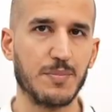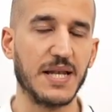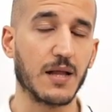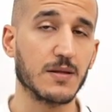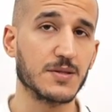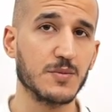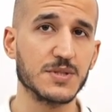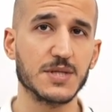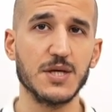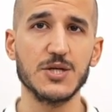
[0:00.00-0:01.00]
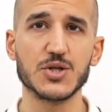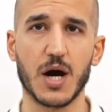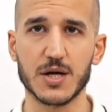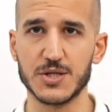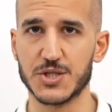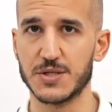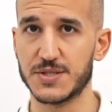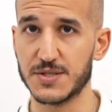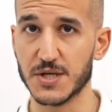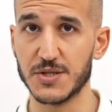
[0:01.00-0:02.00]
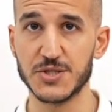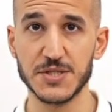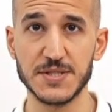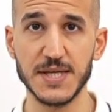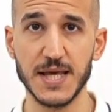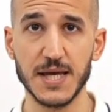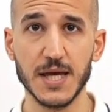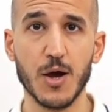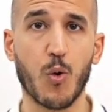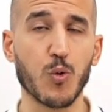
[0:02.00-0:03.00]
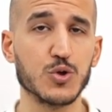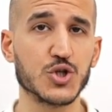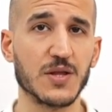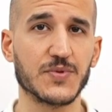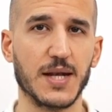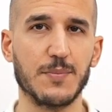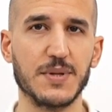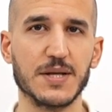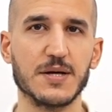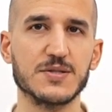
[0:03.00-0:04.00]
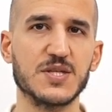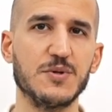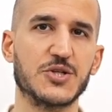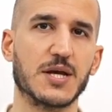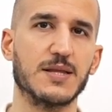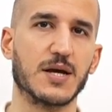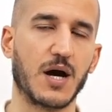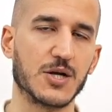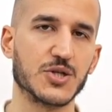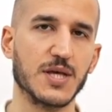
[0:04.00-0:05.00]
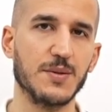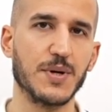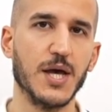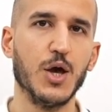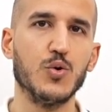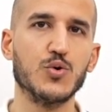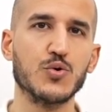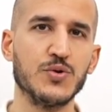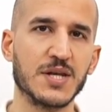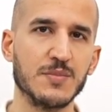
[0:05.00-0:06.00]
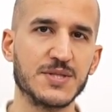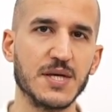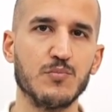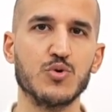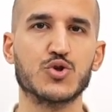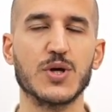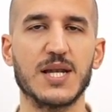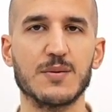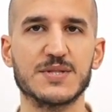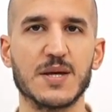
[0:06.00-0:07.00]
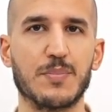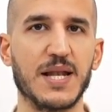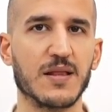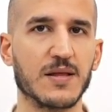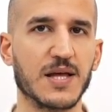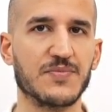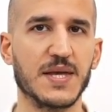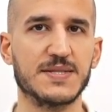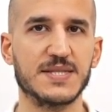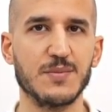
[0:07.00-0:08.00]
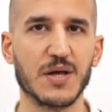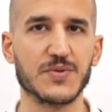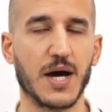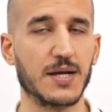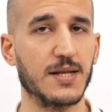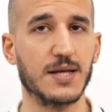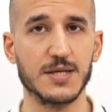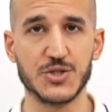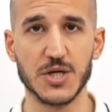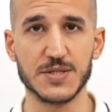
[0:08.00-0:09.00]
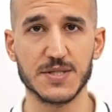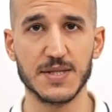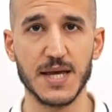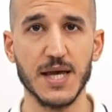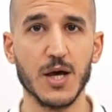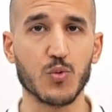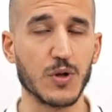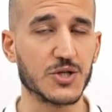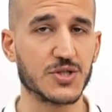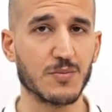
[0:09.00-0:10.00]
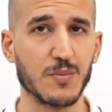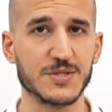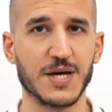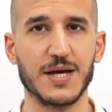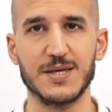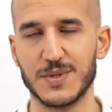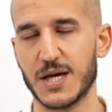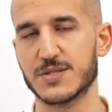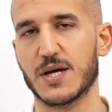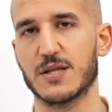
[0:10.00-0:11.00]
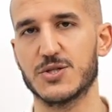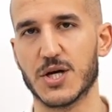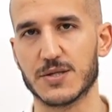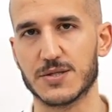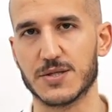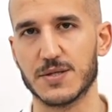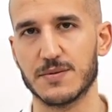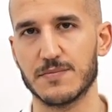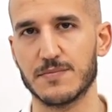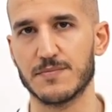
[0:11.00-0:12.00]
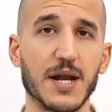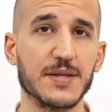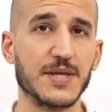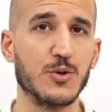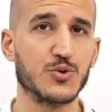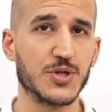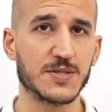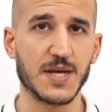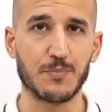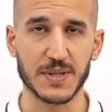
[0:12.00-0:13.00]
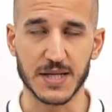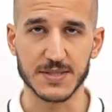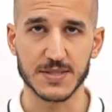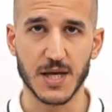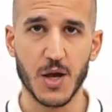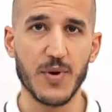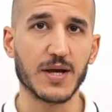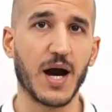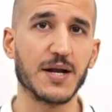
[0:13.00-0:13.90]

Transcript: planladığımız iş akış stratejisiyle oluşan talepleri hızlı bir şekilde karşılayıp ürünlerimizi müşterilerimize planlanan teslimat tarihleri içerisinde ulaştırmamıza imkan sağlayacaktır. KRT 180 Plus ve